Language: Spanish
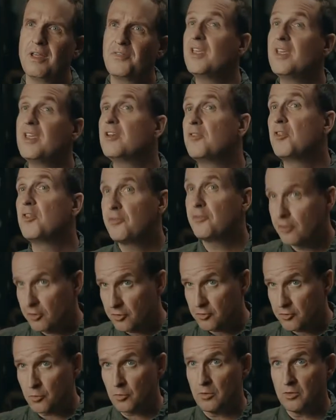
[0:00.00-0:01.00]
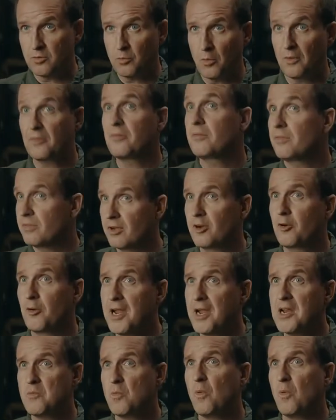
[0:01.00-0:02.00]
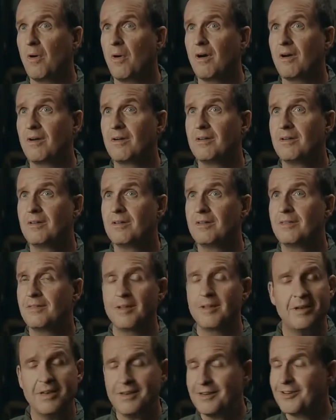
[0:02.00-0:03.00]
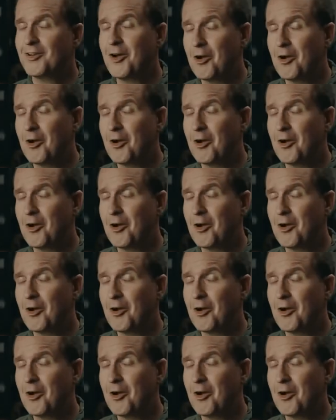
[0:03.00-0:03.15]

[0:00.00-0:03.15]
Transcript: Igual que se supone que este año termina su